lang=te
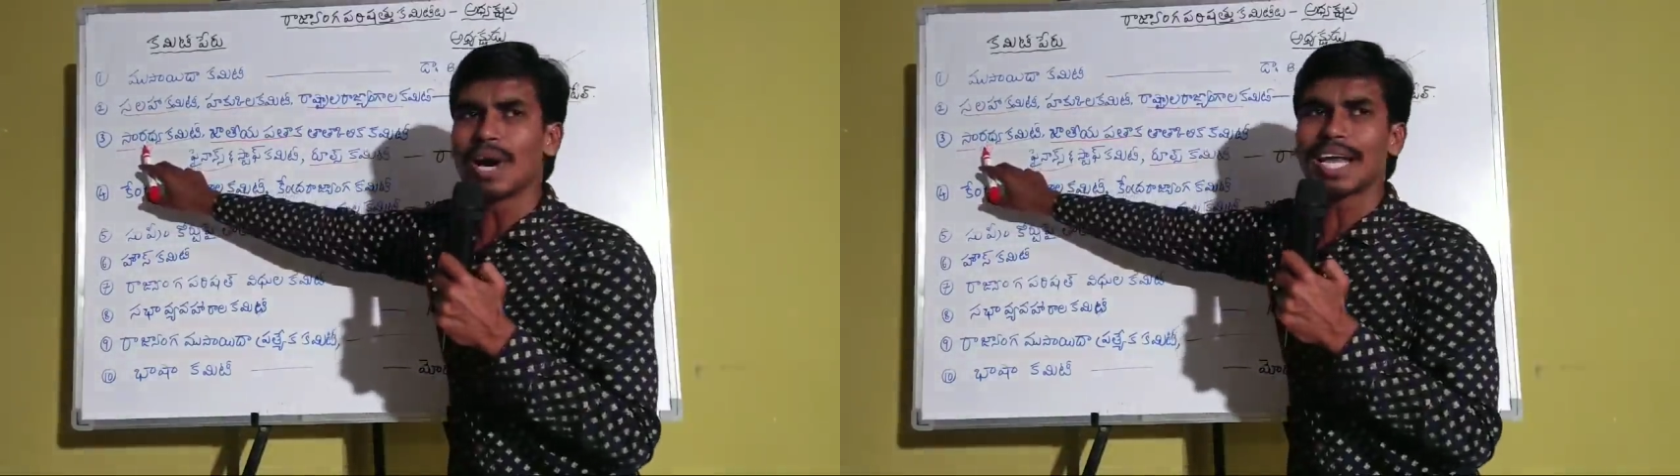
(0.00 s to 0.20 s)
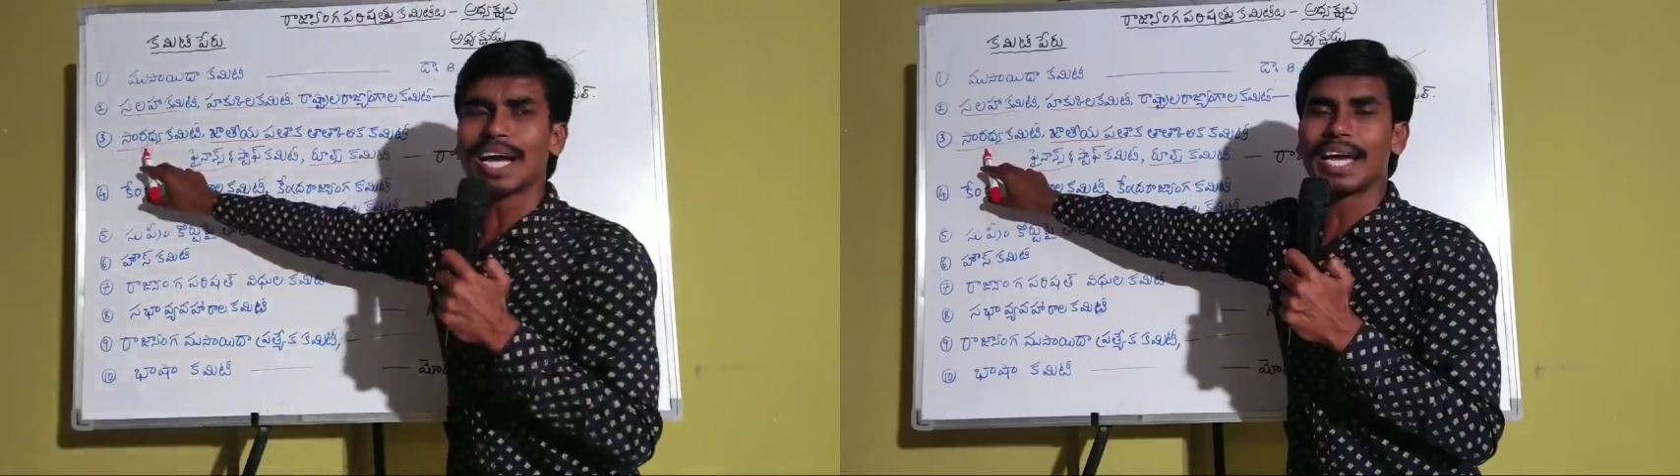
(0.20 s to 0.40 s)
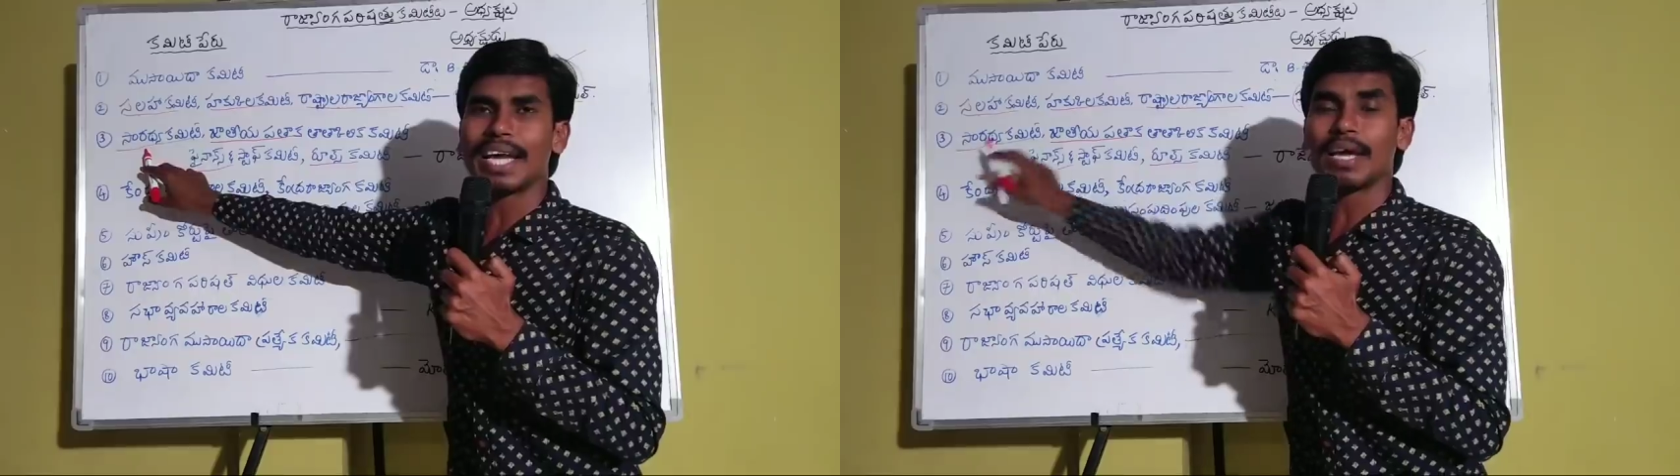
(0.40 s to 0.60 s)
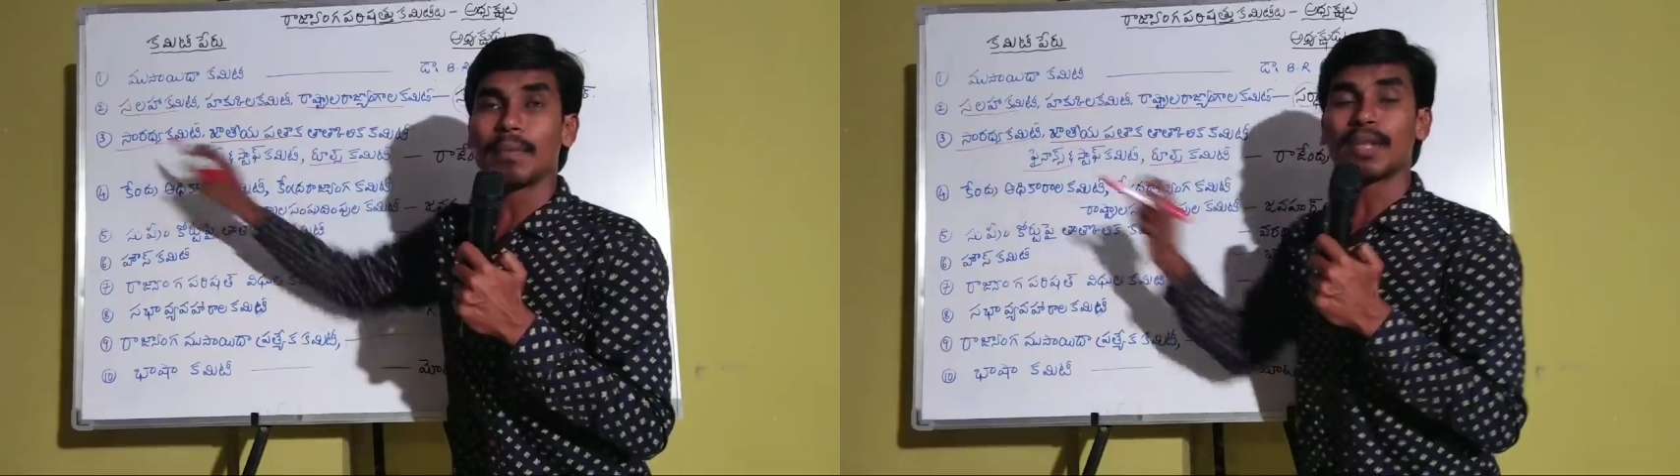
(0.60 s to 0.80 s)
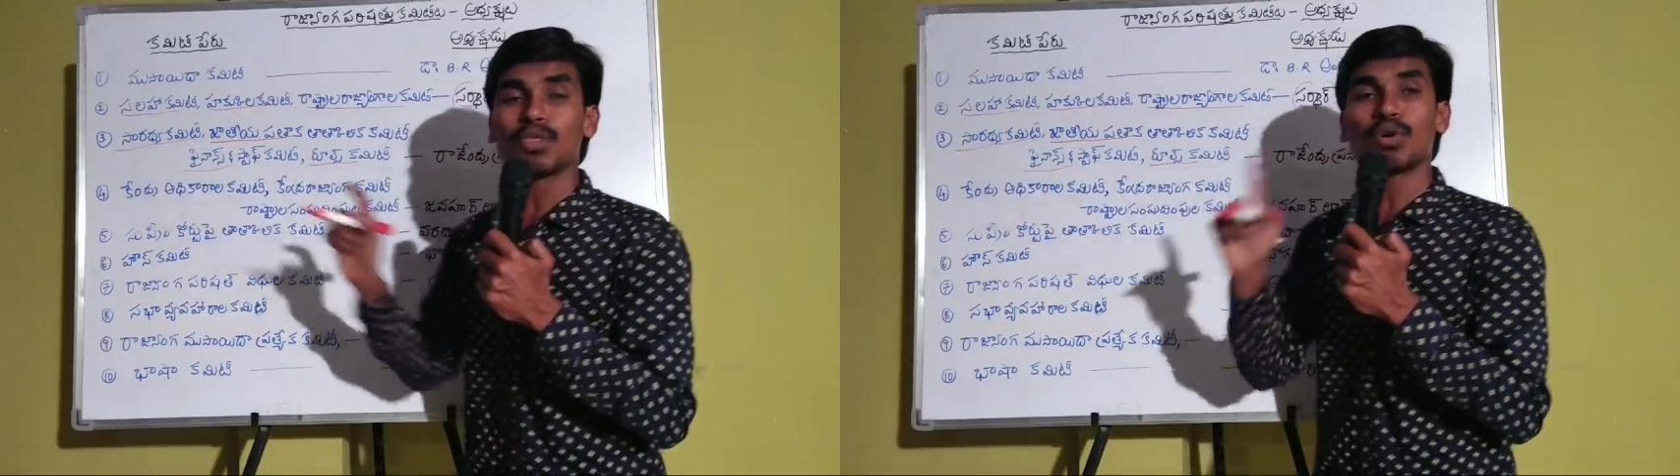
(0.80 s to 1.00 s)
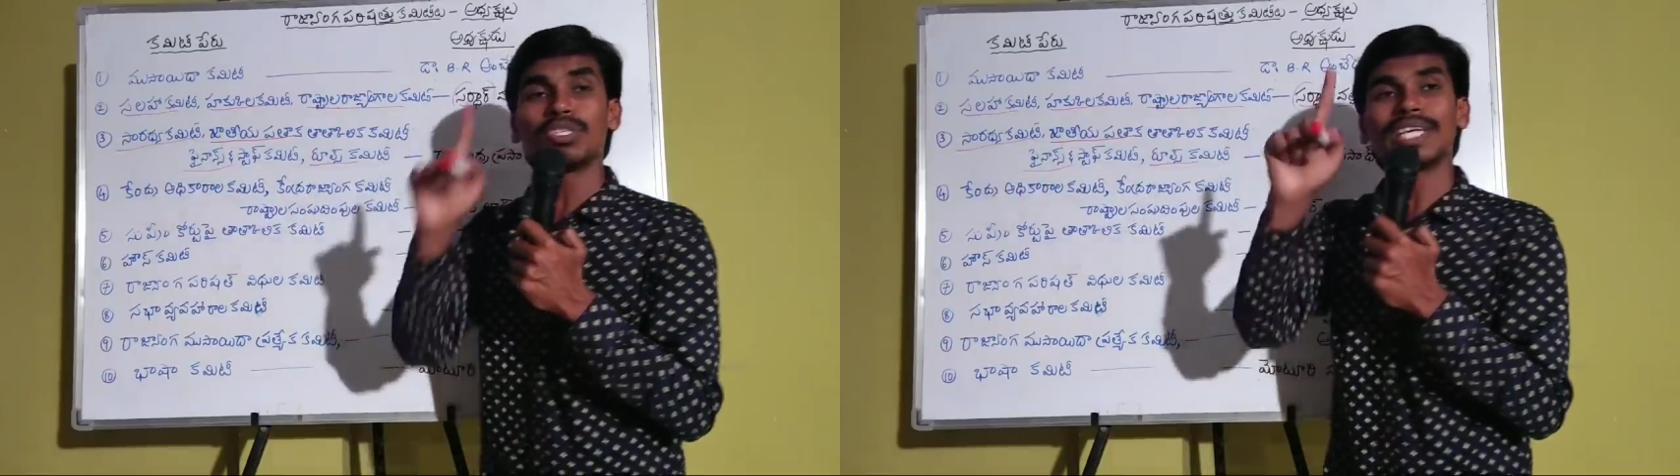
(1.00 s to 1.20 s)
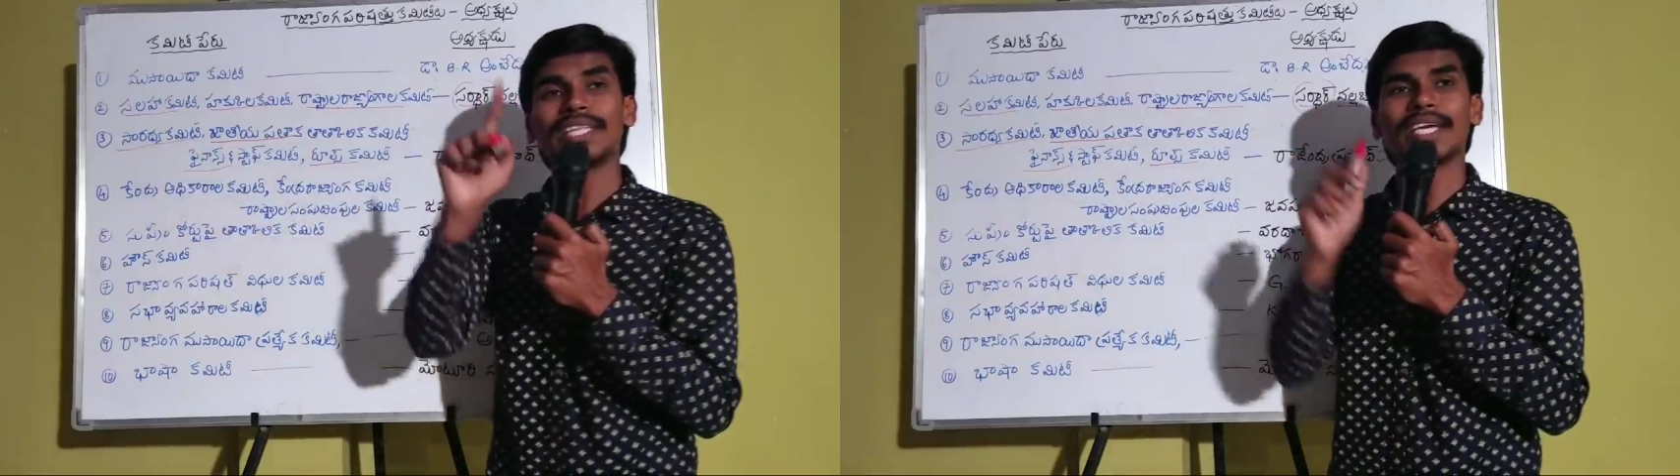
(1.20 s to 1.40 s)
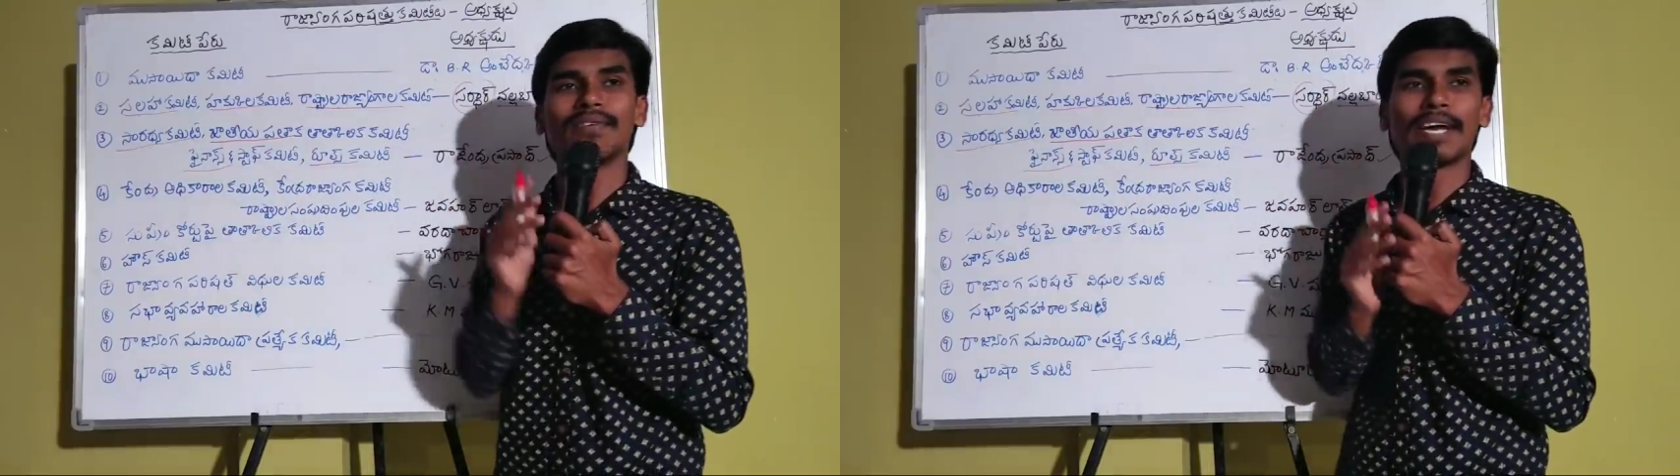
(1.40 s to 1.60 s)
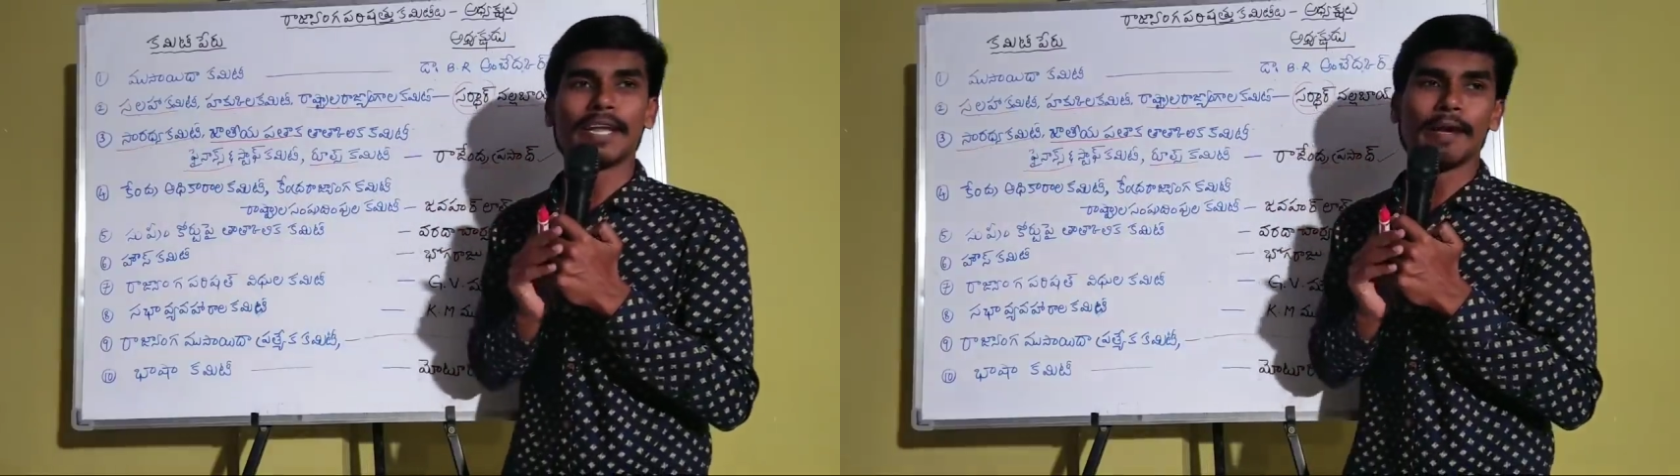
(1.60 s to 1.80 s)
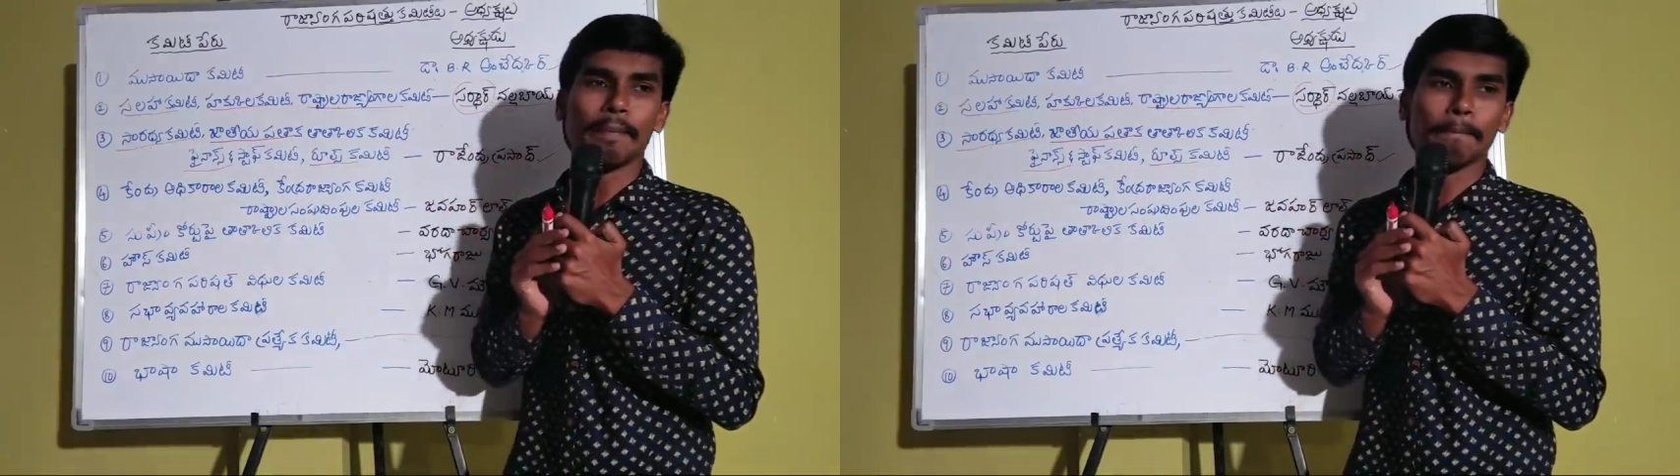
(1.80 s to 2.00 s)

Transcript: అనగానే పెద్దోని చేతికి ఇవ్వాలి